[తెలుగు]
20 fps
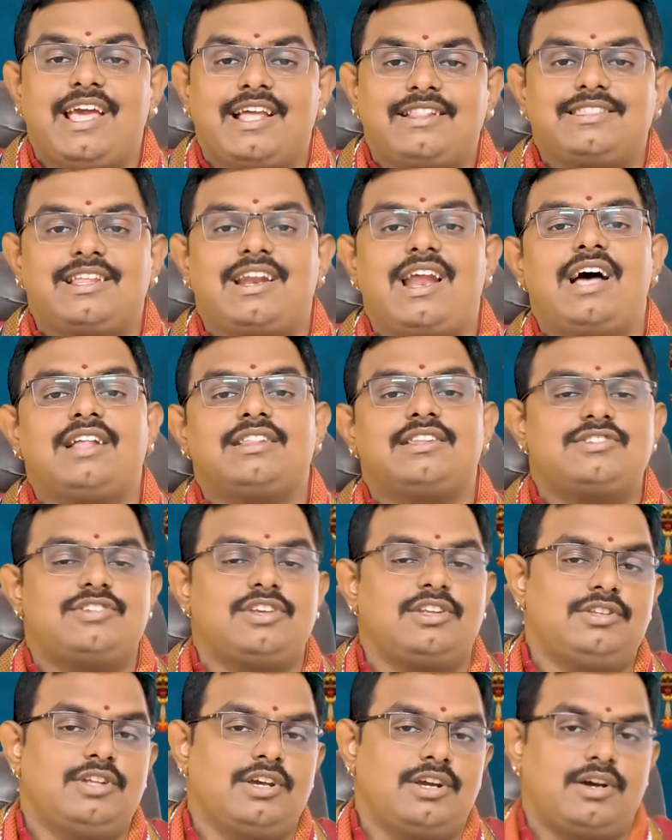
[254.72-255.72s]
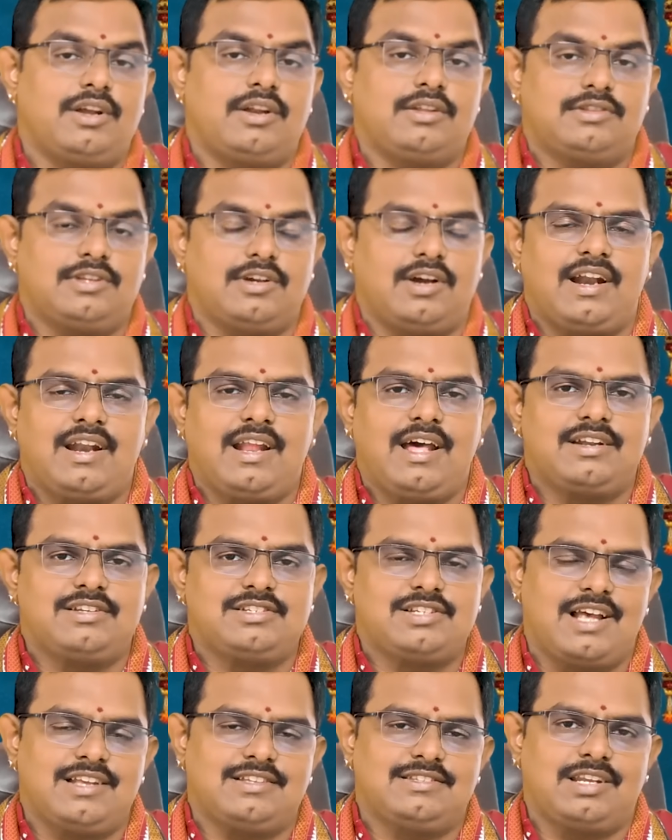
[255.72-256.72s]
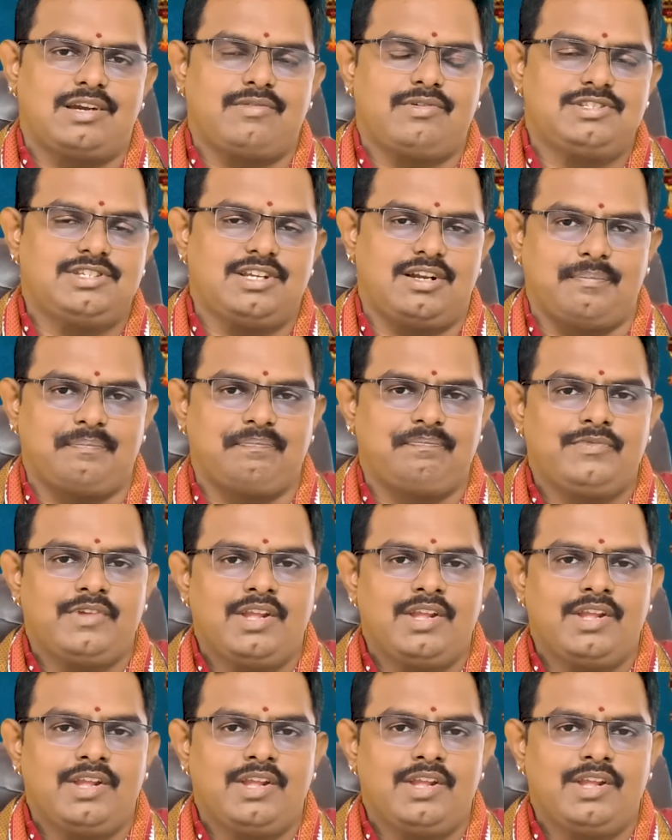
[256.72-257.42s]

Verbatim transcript: యత్నాదిసిద్ధికృత్ అన్నారు శాస్త్రవచనం